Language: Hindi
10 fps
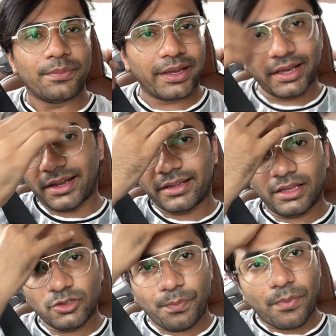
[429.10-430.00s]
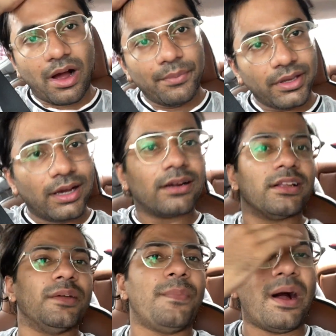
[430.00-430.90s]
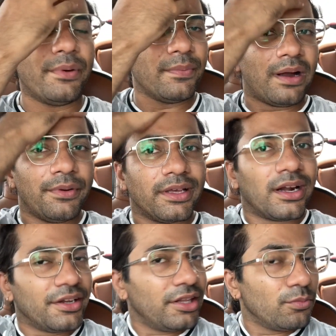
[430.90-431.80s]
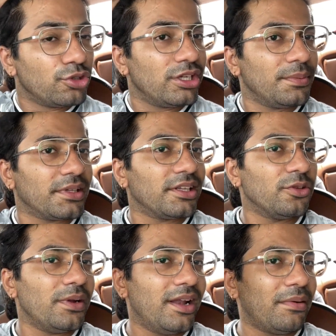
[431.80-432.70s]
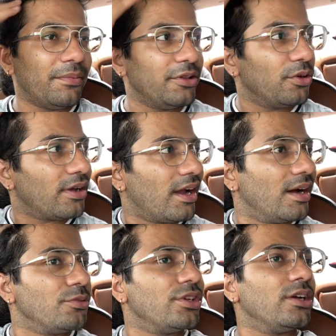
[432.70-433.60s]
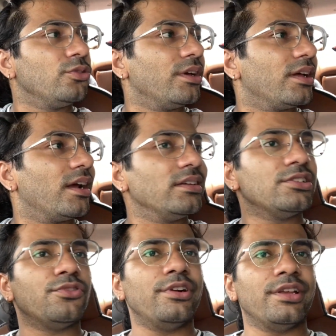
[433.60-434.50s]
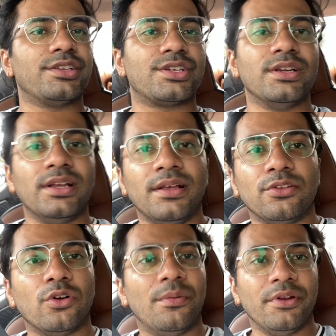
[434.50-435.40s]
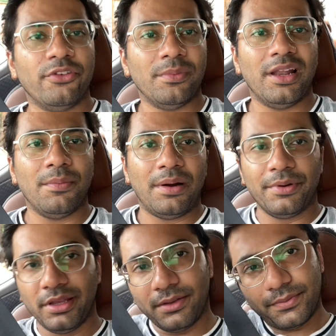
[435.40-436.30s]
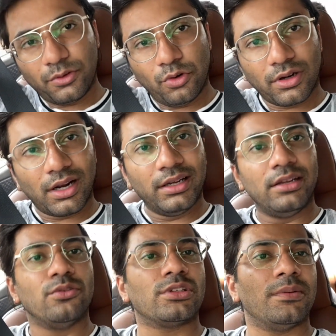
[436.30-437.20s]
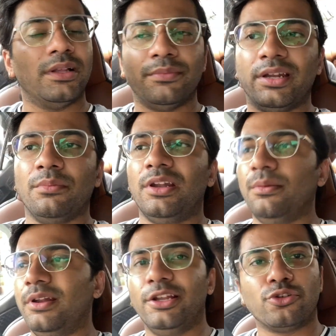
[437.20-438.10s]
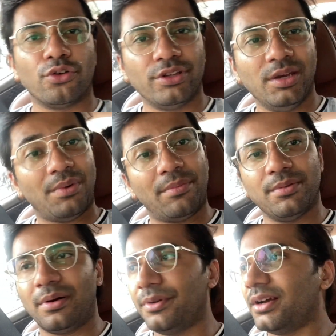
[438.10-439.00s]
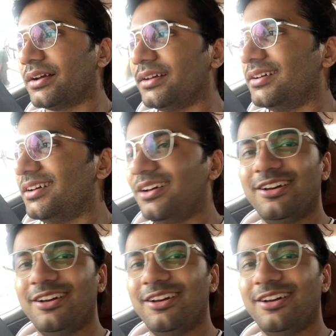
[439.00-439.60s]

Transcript: क्या कह रहा था जो हमें क्या करना था पापड़ी पापड़ी करानी थी मुझे नहीं पता था तो बल्ला पापड़ी दो कराएगा मुझे लगा तो एक कराएगा जस्ट फॉर टेस्ट तो हमने फिर बल्ला पापड़ी दो करा ली उसके बाद मैंने बल्ले बल्ले छोड़ दिए पापड़ी पापड़ी खा गया